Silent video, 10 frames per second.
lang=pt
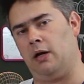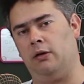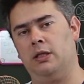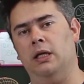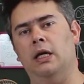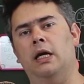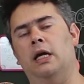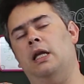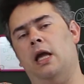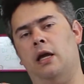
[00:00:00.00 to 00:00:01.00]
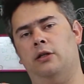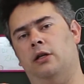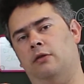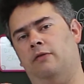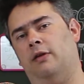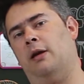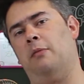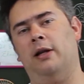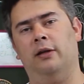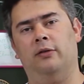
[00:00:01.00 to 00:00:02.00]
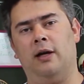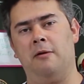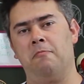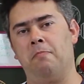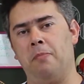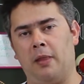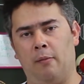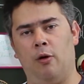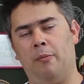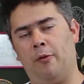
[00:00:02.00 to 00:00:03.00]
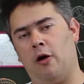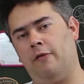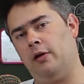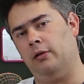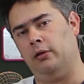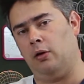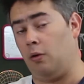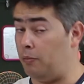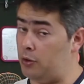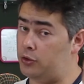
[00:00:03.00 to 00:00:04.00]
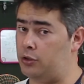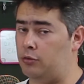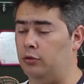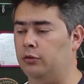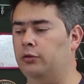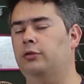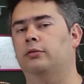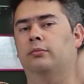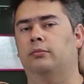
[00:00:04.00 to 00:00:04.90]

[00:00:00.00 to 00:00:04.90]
aulas. E aí a gente vai trabalhando, tá? boa prova, bons estudos.